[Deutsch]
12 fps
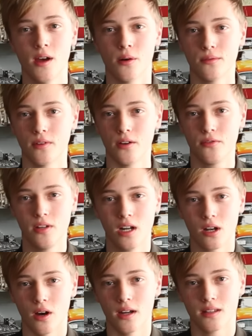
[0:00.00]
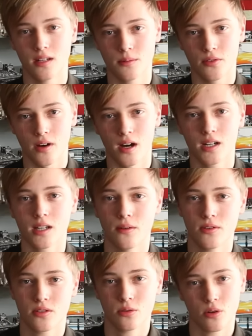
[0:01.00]
Und weil viele Leute eben gefragt
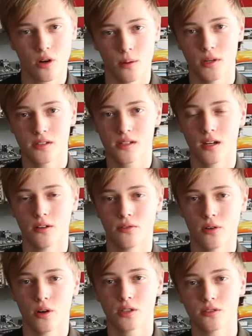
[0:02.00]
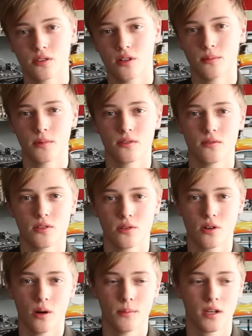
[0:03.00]
haben, wieso kommen jetzt keine Vlogs, wieso
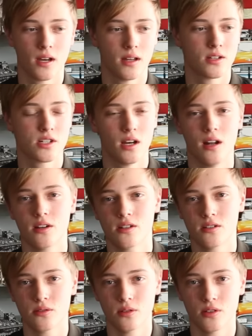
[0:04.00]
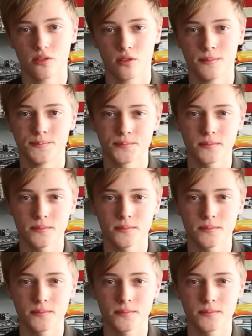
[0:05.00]
kommen keine Challenges oder so